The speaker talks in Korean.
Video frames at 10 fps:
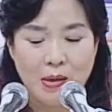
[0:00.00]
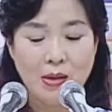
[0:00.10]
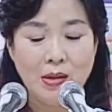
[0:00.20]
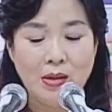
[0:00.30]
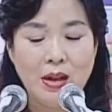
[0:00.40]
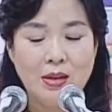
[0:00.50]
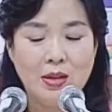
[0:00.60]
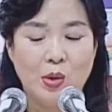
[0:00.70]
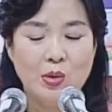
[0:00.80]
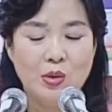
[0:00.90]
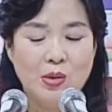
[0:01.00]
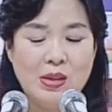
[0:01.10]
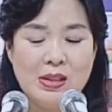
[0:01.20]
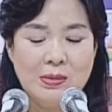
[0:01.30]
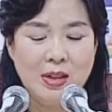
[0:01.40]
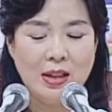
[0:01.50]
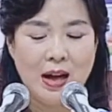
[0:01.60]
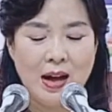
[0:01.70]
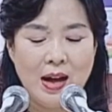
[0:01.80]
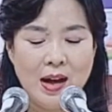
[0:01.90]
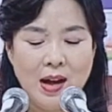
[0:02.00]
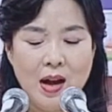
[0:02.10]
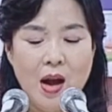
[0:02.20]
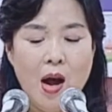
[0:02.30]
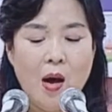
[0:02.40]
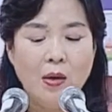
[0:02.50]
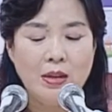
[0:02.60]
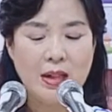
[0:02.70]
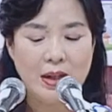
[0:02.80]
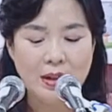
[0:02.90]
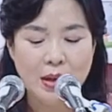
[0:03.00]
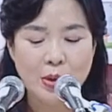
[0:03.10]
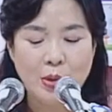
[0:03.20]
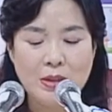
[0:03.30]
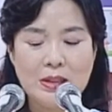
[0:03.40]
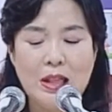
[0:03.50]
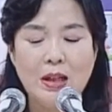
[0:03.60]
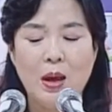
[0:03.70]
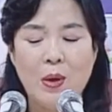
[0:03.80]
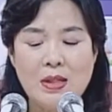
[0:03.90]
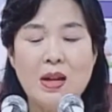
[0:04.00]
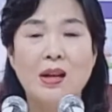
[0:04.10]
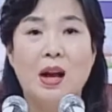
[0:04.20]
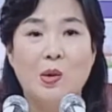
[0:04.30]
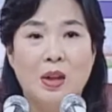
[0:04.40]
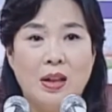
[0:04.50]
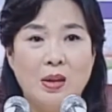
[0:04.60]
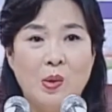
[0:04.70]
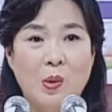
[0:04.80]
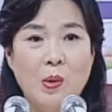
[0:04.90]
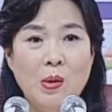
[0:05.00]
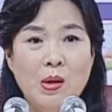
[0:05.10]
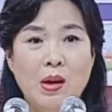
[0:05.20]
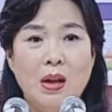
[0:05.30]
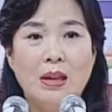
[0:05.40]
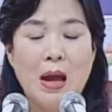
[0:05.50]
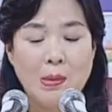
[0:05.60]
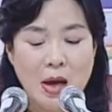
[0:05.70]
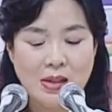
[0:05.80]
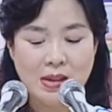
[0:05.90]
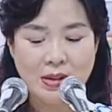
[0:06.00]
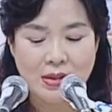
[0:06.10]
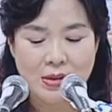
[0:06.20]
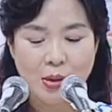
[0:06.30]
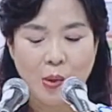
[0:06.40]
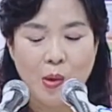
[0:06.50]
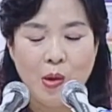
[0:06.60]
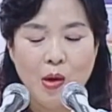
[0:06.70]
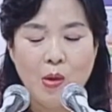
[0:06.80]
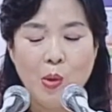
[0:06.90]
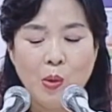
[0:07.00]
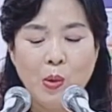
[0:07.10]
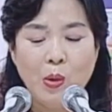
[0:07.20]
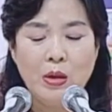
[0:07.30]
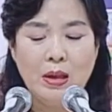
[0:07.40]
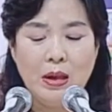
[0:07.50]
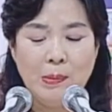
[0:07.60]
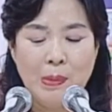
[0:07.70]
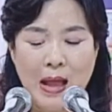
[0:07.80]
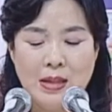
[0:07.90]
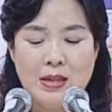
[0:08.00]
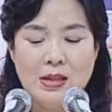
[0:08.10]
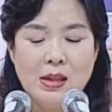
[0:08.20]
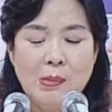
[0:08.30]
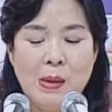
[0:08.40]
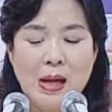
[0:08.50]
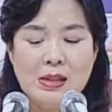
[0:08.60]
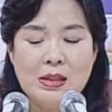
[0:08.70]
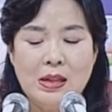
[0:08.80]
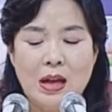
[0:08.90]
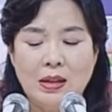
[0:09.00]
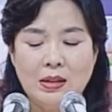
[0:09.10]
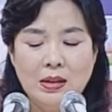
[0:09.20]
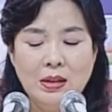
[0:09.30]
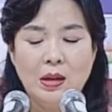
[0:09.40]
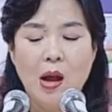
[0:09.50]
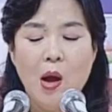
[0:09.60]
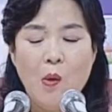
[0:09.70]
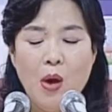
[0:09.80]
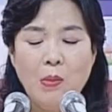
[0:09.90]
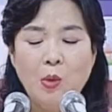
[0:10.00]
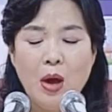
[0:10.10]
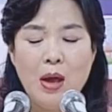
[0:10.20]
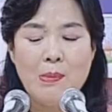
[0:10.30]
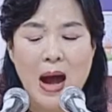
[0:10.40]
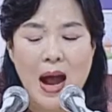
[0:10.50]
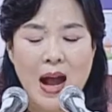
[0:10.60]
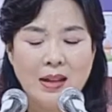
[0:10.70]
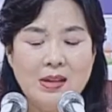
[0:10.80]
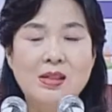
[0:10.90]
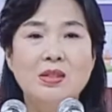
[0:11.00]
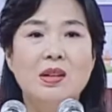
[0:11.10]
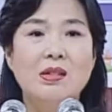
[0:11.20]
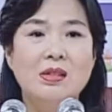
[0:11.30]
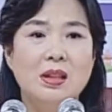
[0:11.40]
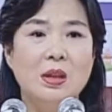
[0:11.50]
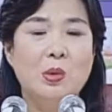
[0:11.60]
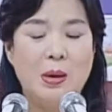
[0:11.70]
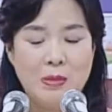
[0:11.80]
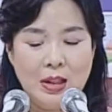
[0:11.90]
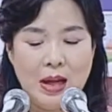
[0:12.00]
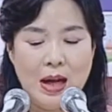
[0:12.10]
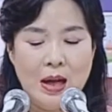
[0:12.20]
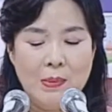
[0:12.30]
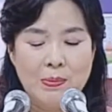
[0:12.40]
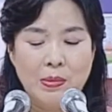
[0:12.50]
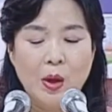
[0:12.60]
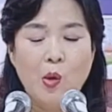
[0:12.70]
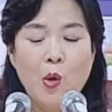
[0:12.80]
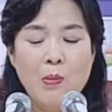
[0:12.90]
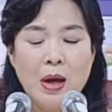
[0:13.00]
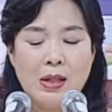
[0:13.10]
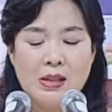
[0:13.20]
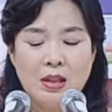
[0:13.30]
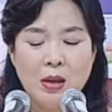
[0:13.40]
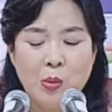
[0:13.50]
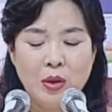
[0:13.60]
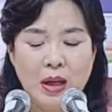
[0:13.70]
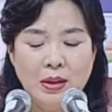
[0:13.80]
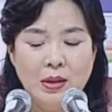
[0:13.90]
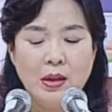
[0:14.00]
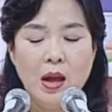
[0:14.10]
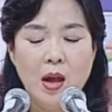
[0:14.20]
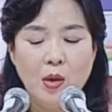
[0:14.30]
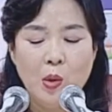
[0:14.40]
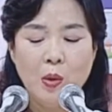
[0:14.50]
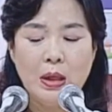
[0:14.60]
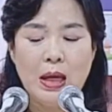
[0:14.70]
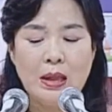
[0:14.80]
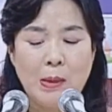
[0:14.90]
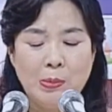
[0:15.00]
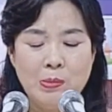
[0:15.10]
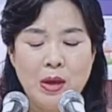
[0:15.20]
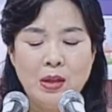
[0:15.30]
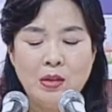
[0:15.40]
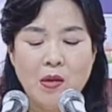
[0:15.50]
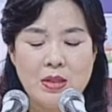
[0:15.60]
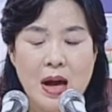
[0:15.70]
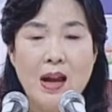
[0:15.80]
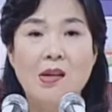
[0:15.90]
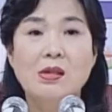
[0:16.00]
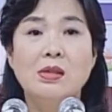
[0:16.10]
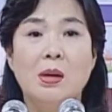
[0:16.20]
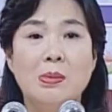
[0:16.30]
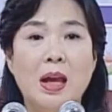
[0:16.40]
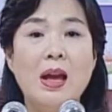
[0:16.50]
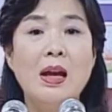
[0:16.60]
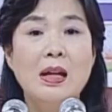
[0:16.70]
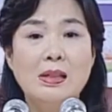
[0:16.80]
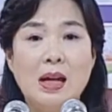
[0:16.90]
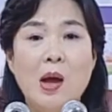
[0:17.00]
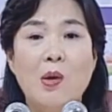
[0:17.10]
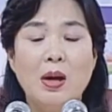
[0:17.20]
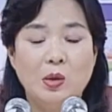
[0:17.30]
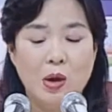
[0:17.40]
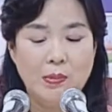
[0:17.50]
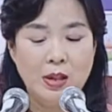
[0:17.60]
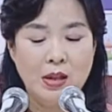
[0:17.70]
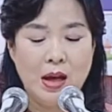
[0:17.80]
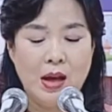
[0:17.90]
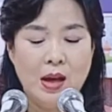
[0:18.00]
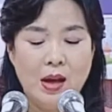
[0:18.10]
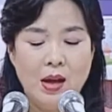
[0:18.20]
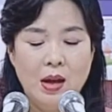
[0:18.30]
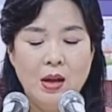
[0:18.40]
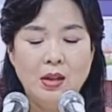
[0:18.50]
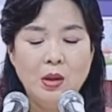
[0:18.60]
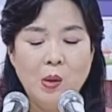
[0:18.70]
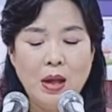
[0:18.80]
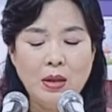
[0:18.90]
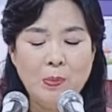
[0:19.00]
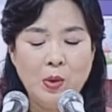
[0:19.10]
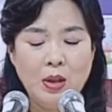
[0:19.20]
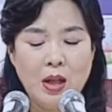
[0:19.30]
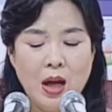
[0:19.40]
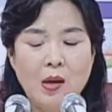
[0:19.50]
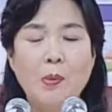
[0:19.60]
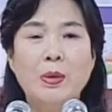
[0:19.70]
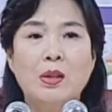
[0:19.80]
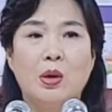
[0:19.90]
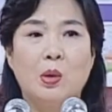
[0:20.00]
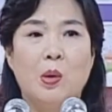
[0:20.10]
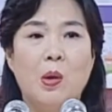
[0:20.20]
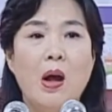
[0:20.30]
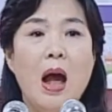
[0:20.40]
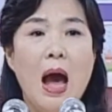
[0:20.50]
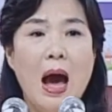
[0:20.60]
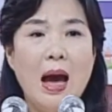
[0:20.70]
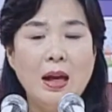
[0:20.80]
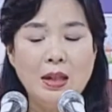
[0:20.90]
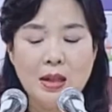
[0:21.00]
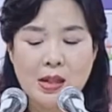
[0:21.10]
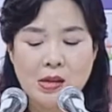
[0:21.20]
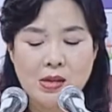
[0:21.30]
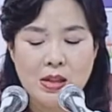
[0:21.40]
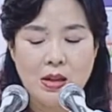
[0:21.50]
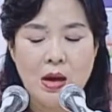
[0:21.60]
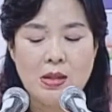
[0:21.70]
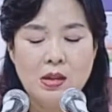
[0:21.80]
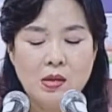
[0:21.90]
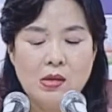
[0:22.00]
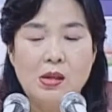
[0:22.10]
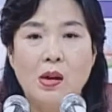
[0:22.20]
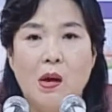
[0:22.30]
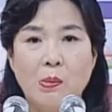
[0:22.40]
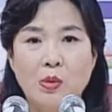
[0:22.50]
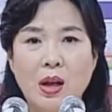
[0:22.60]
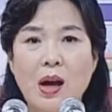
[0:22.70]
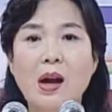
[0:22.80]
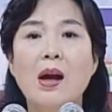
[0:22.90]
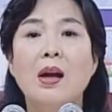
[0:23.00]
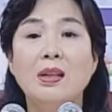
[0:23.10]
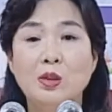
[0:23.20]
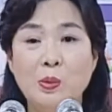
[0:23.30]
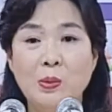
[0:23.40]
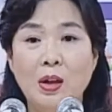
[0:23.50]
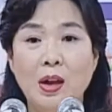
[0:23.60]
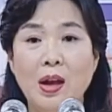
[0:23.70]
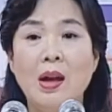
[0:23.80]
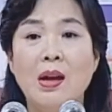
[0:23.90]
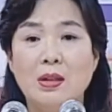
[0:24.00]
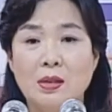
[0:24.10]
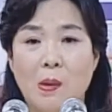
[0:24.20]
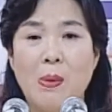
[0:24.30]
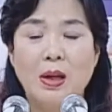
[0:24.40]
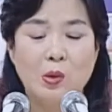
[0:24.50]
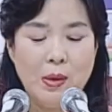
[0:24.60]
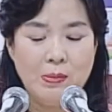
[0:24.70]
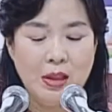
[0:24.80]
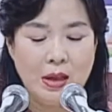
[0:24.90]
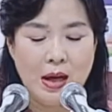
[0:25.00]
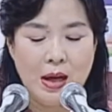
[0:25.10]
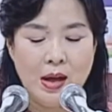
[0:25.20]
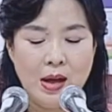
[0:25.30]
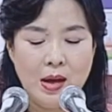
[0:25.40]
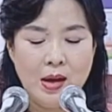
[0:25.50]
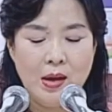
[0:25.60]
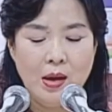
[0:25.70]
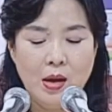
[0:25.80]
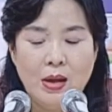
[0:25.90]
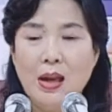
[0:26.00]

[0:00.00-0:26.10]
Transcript: 이렇게 하는 경우들도 있습니다. 어린 나이에도 진하게 화장을 하고 다니고 남학생들도 목걸이, 반지, 팔찌를 하는 등 외모에 많은 신경을 쓰기도 합니다. 고운 말을 쓰기보다는 욕이나 나쁜 말을 더 자연스럽게 사용하기도 합니다. 그리고 핸드폰이나 컴퓨터로 하나님께서 싫어하시는 것을 너무나 쉽게 접하기도 합니다. 게임